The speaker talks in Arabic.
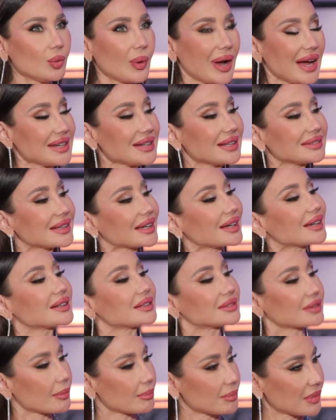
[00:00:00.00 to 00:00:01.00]
وانا
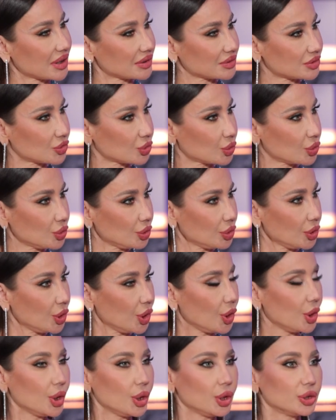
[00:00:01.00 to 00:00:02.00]
دغري طمنته
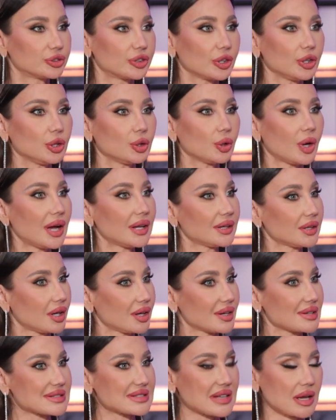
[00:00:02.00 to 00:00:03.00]
قلت له
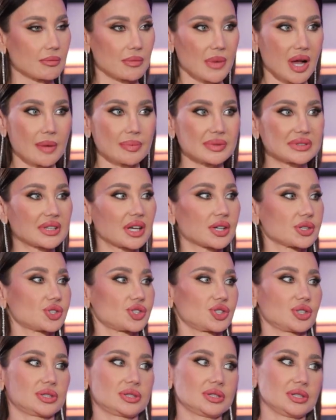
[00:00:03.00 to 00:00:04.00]
انا اذا ما
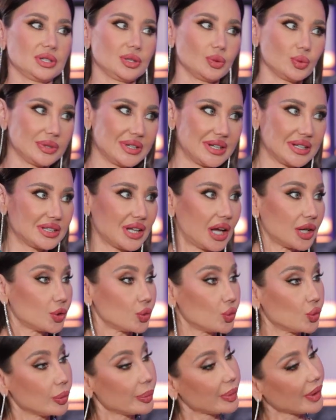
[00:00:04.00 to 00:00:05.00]
بتقشطني الاولاد
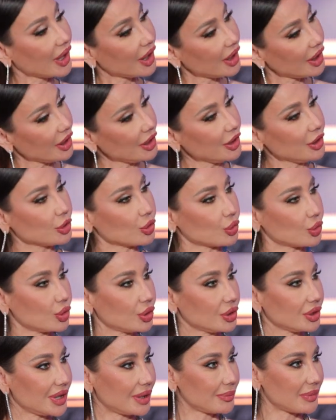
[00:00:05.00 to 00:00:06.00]
لانه هو بحق له
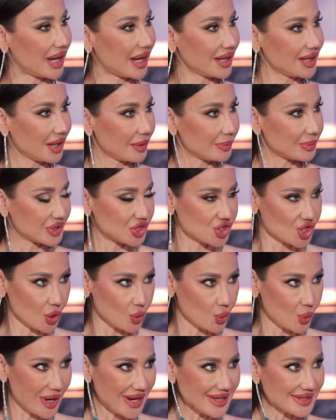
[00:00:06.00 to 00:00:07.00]
لما انا
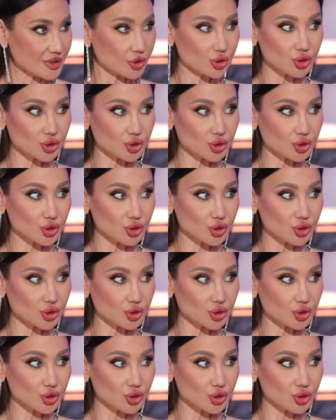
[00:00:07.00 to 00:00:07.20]
بتجوز